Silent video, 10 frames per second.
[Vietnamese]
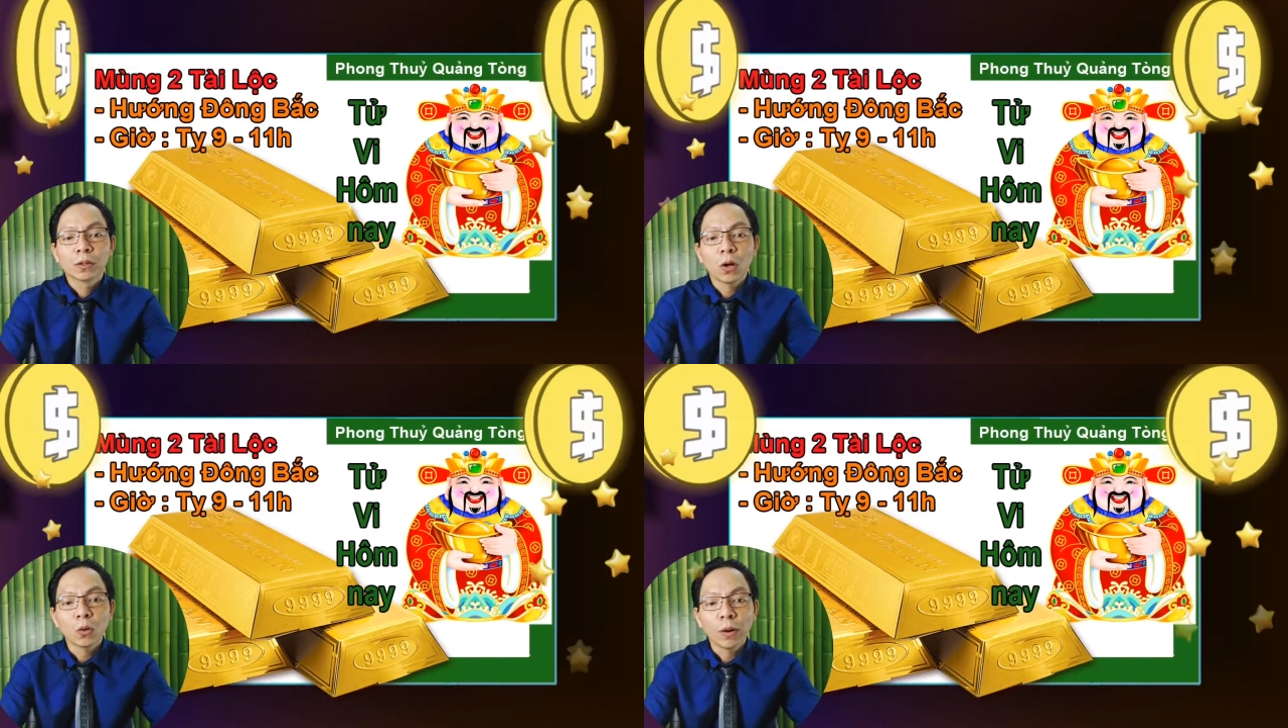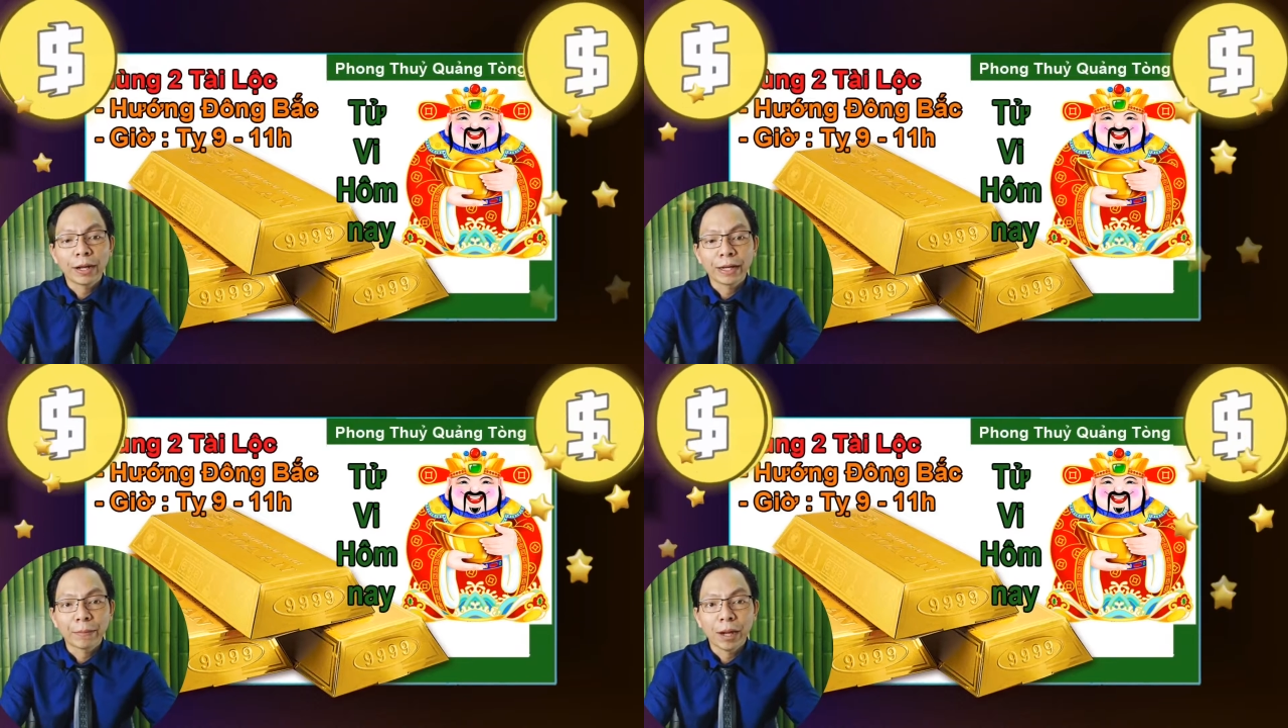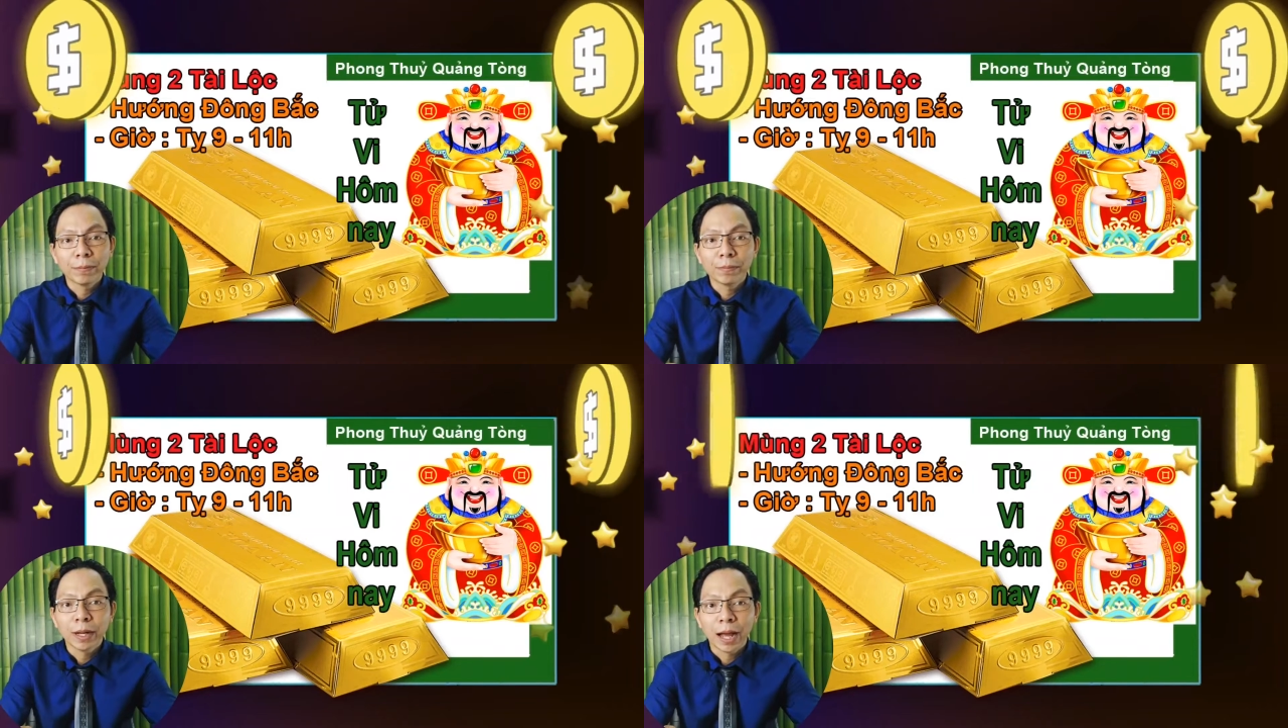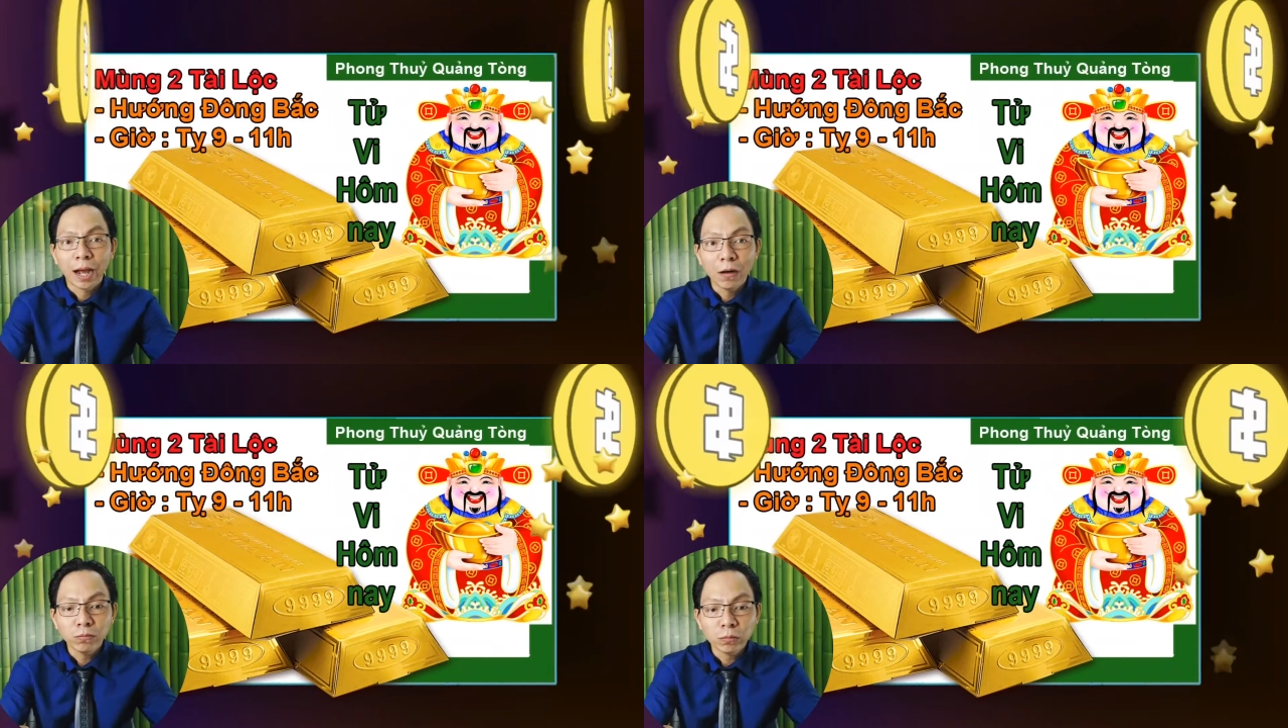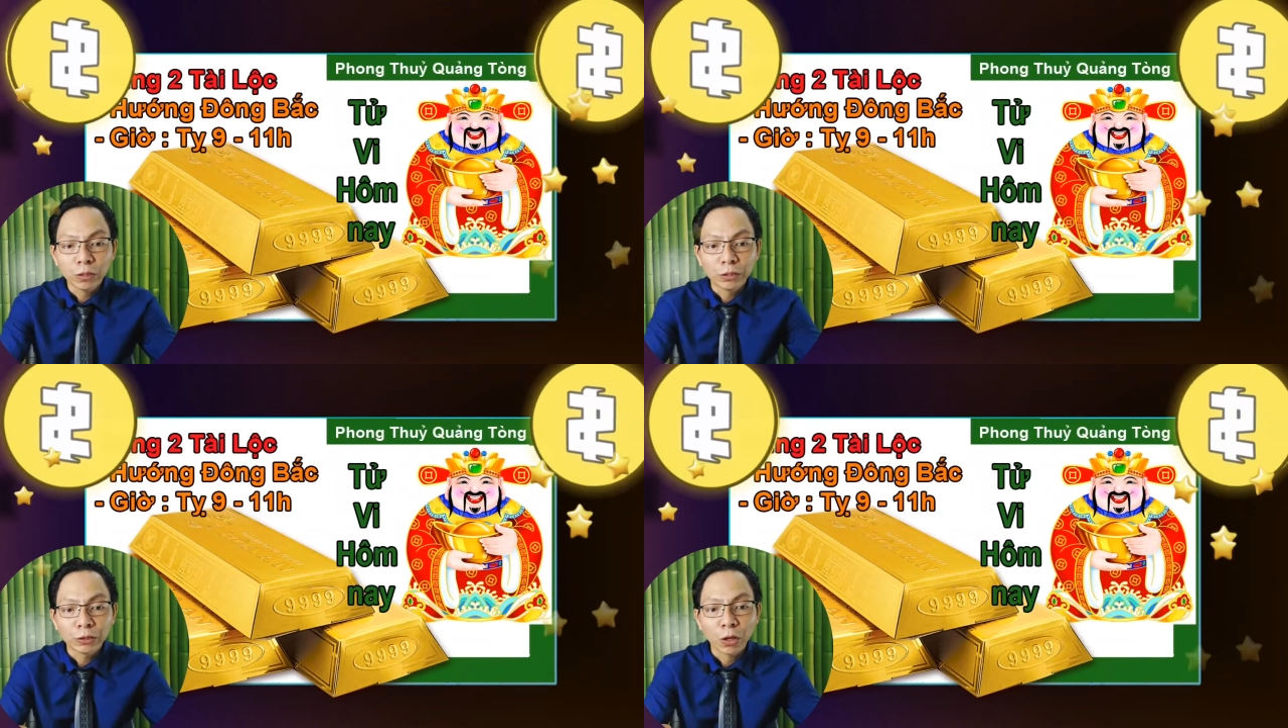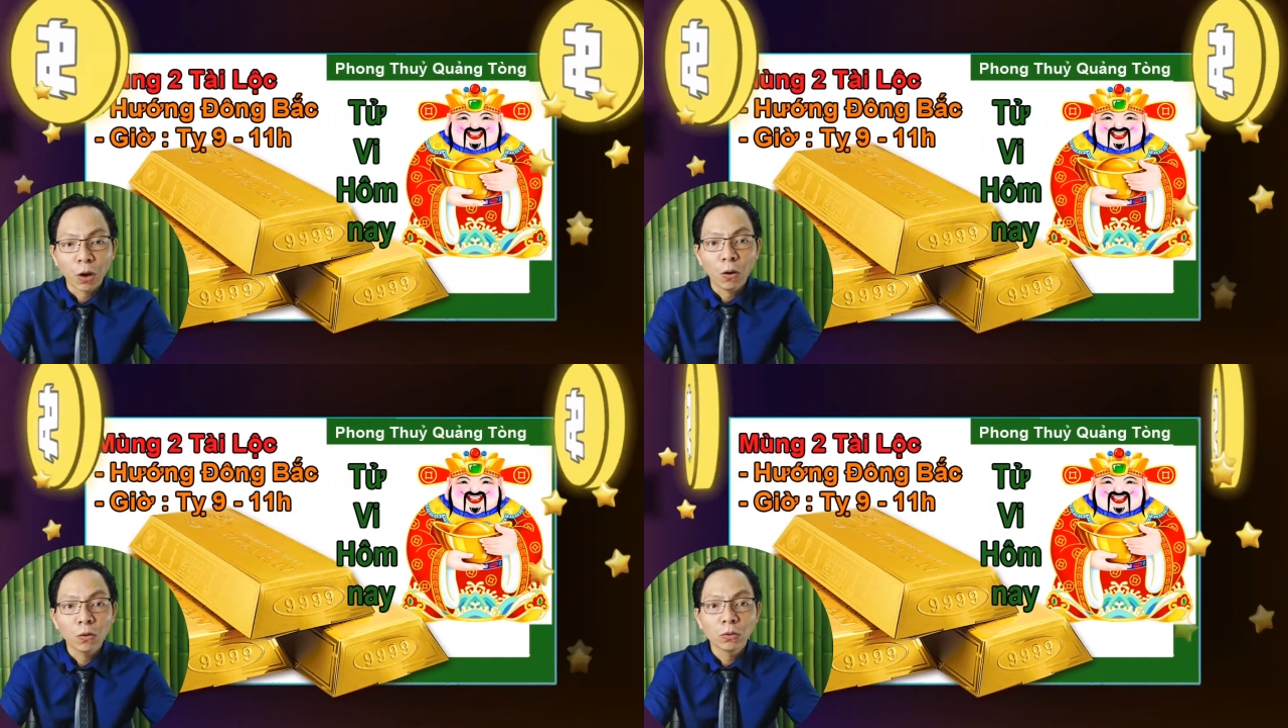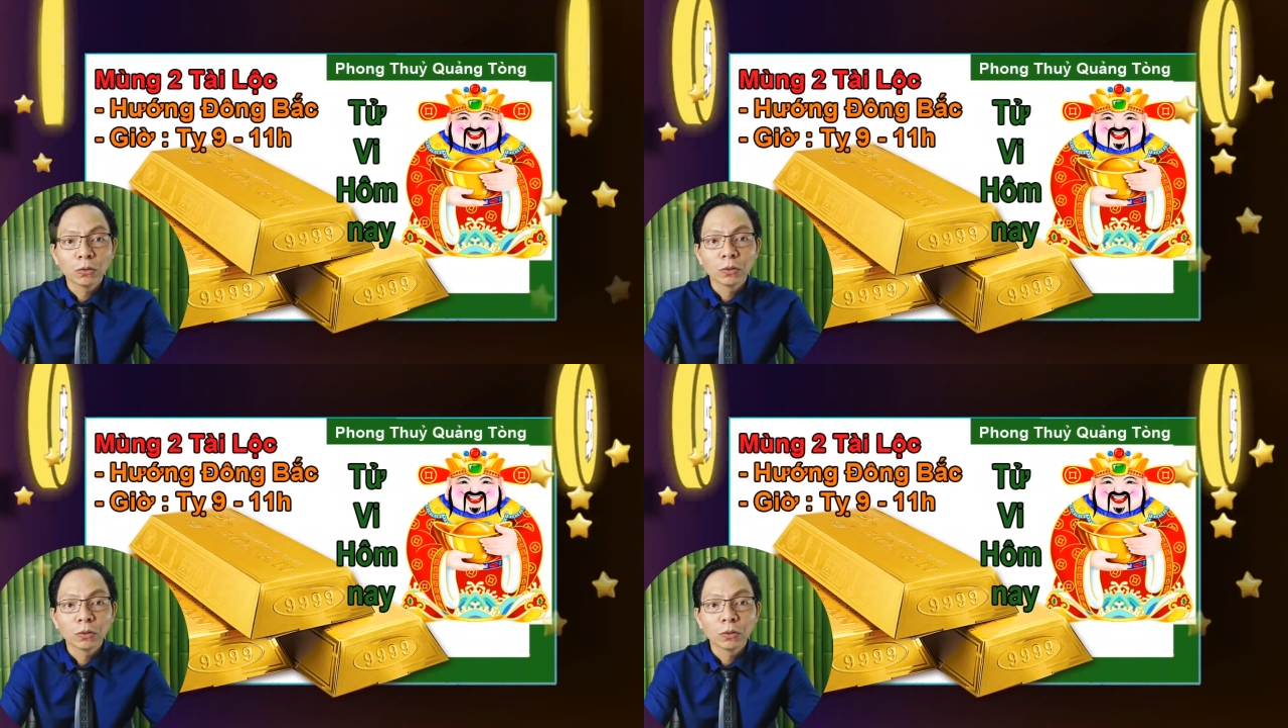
có ngũ hành nạp âm là Ốc Thượng Thổ.